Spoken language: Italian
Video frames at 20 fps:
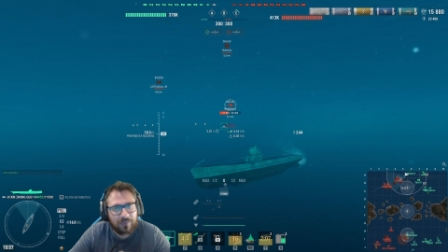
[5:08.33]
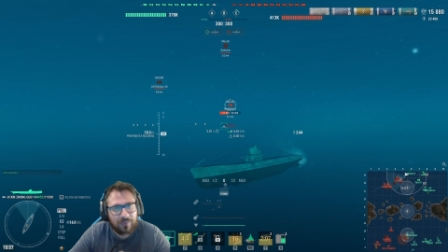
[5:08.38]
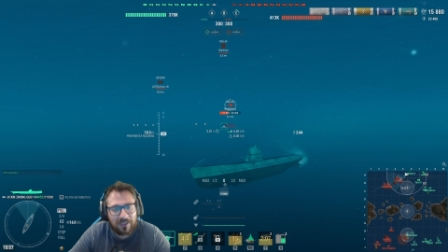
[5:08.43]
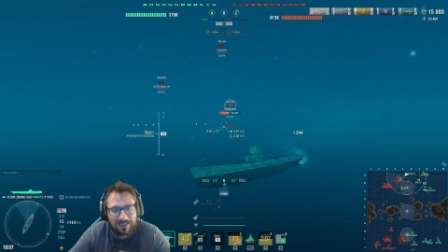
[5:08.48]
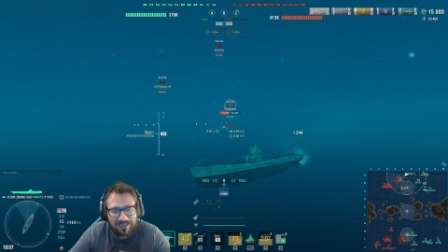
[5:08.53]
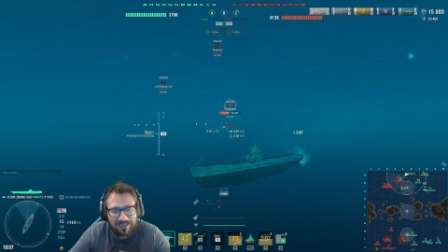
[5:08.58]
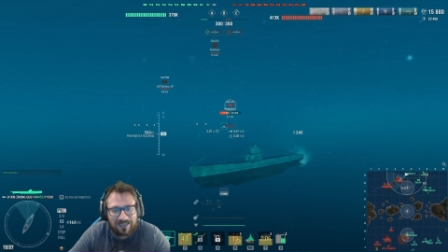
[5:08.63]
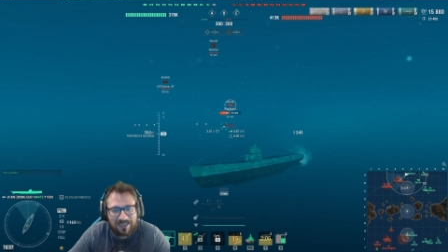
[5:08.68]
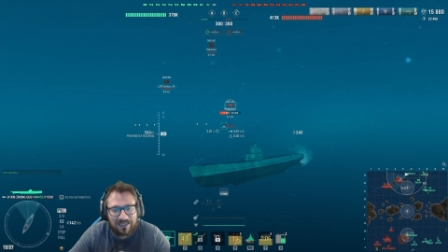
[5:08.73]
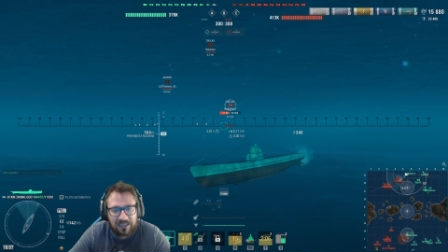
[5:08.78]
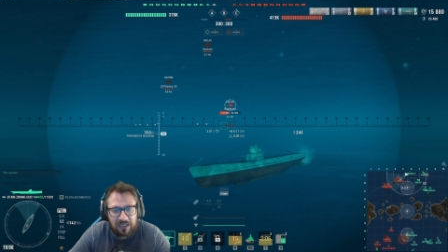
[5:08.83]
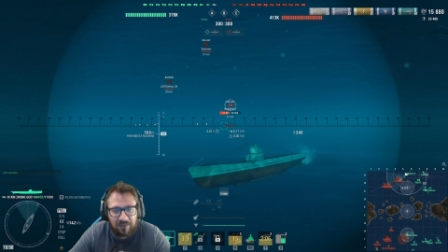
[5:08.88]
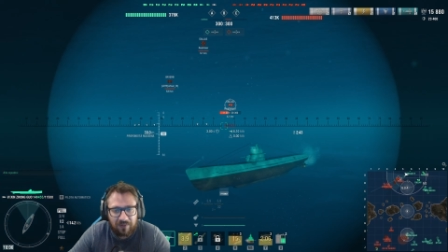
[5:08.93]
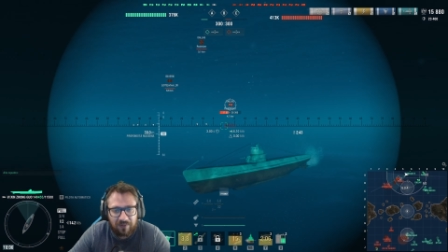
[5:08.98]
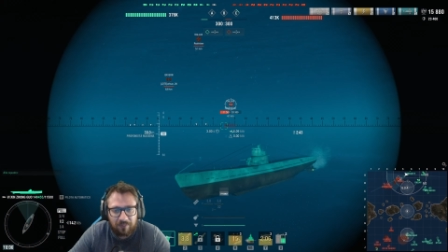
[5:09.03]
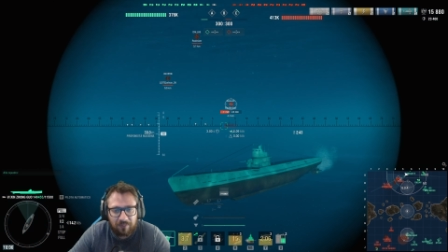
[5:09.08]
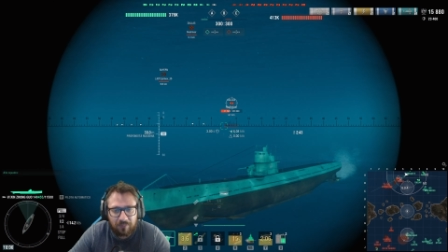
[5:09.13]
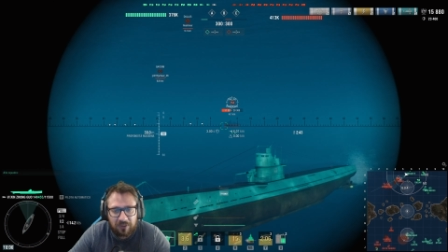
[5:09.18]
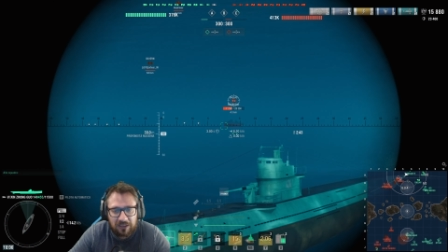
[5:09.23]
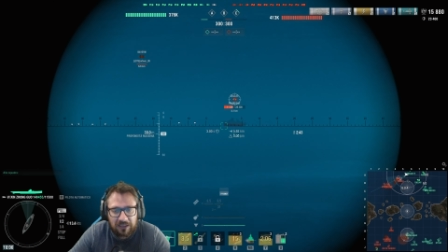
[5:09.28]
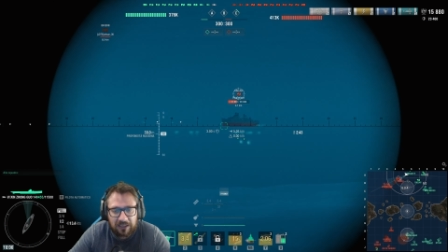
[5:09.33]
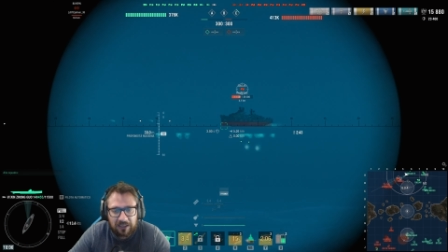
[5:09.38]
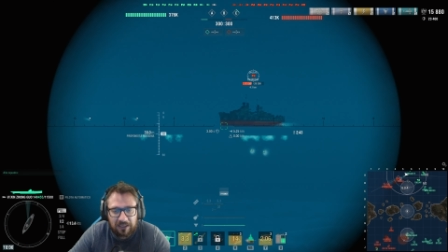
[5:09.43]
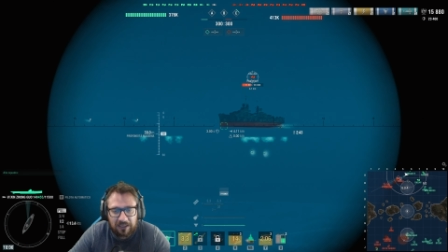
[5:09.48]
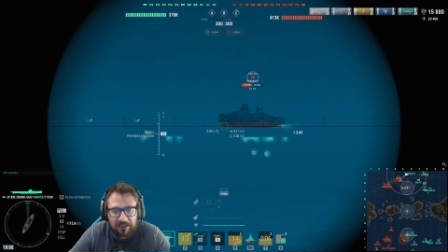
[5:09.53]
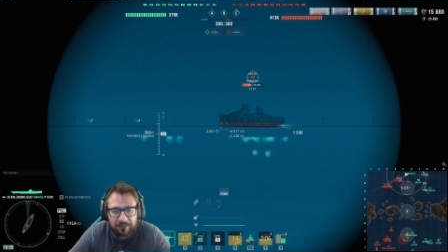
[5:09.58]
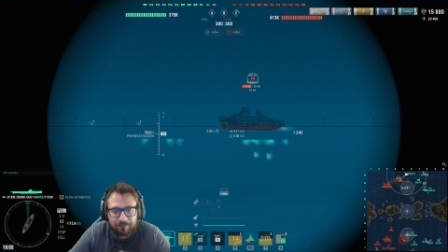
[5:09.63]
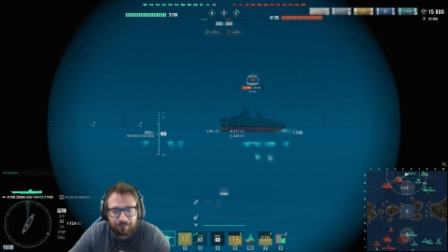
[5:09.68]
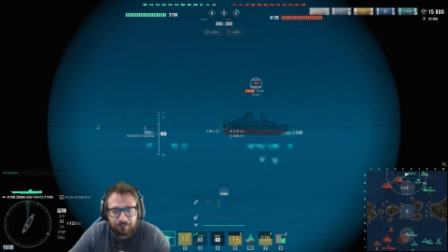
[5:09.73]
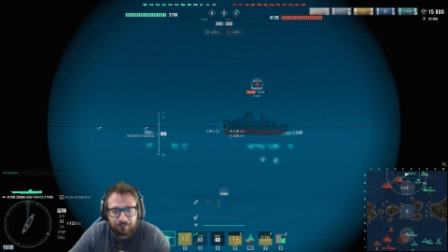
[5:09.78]
la
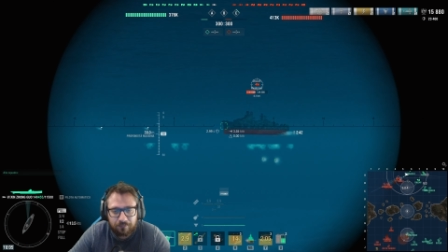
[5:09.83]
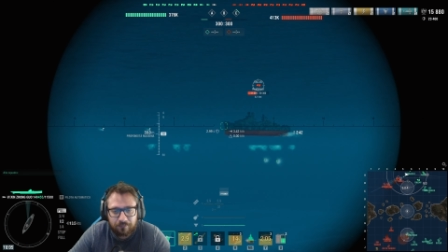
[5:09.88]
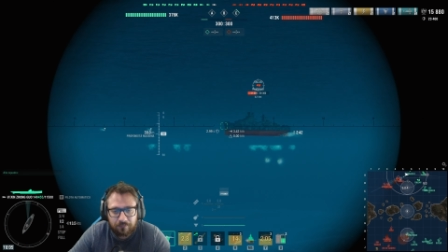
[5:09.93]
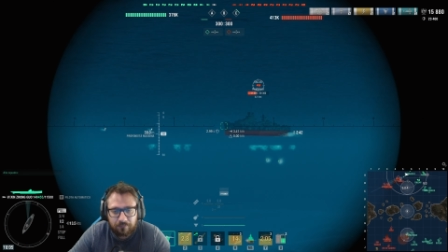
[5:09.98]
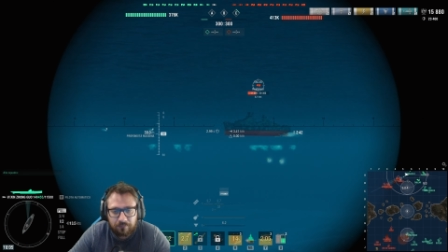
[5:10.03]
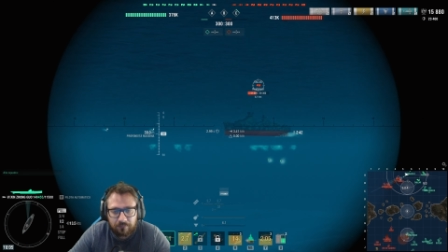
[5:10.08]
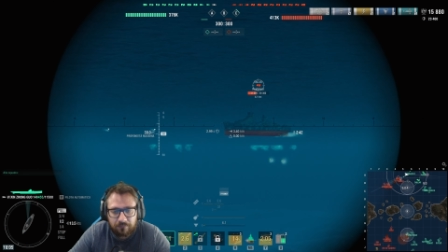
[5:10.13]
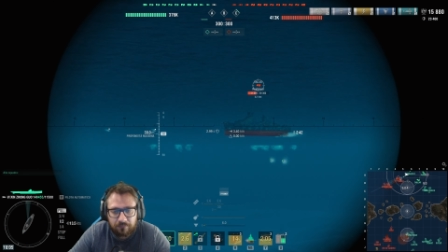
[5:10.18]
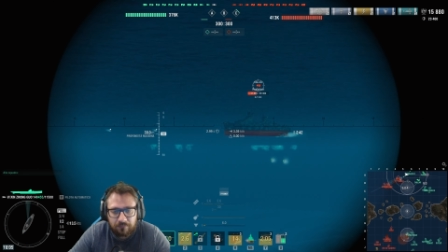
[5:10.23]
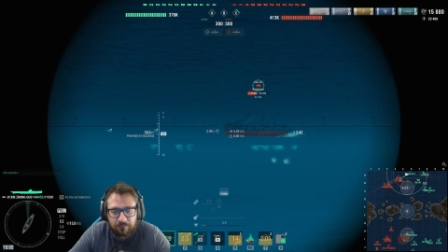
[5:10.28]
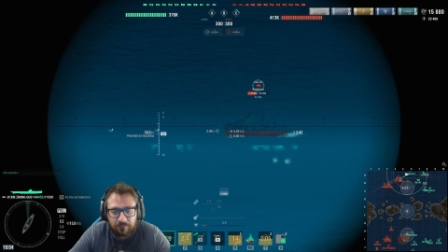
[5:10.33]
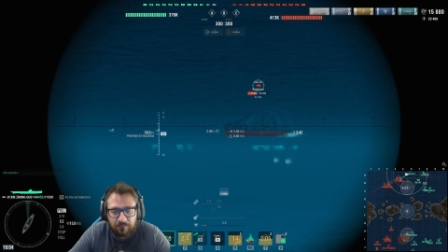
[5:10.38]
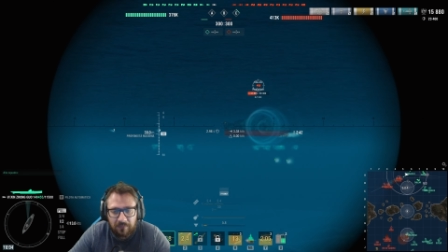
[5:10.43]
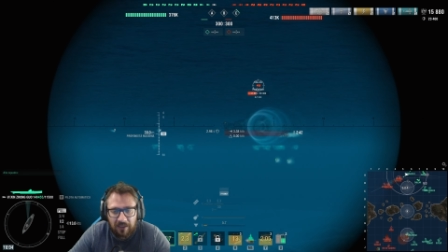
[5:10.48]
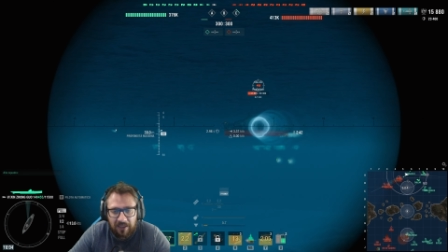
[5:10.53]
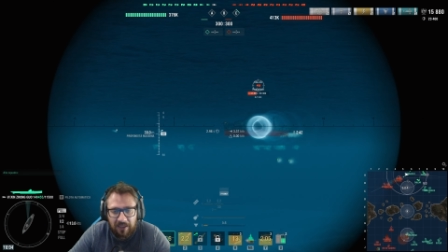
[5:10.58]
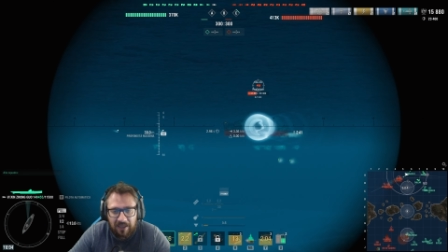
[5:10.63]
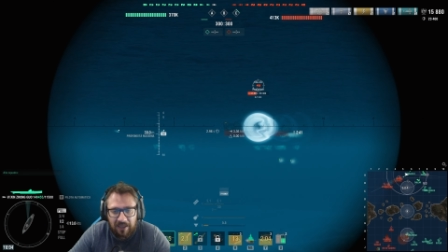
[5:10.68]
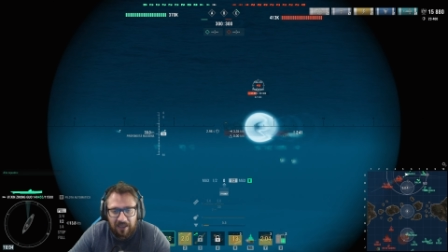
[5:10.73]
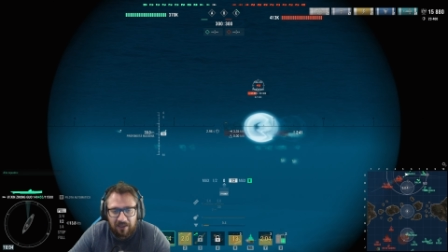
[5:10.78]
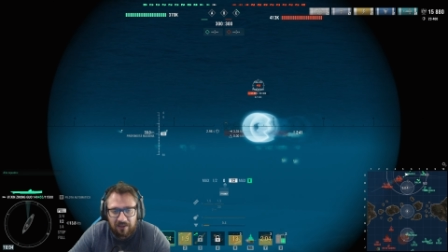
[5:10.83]
rilevabilità, e